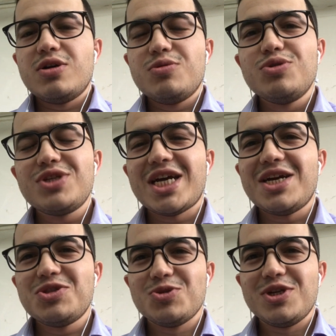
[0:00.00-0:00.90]
ผู้ชาย
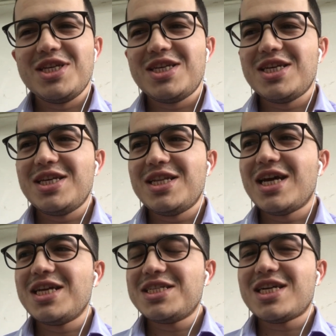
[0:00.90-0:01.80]
ตุรกีน่า
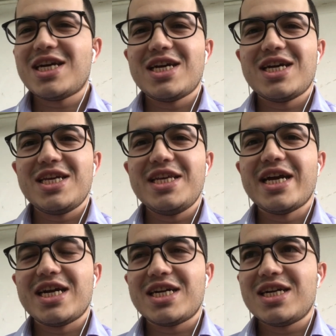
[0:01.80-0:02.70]
จะอยา
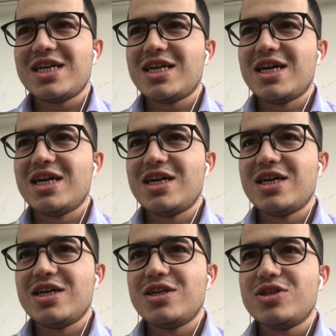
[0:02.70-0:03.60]
กอ
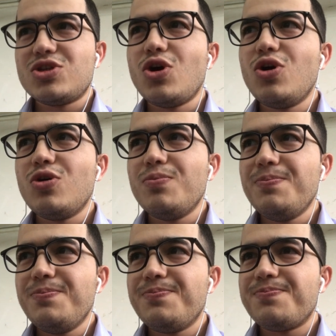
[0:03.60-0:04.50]
ชอบ
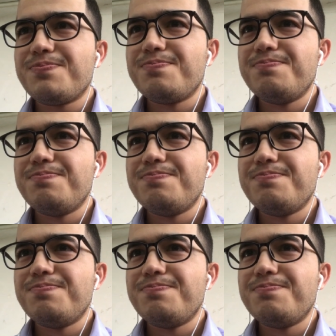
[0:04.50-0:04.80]
อ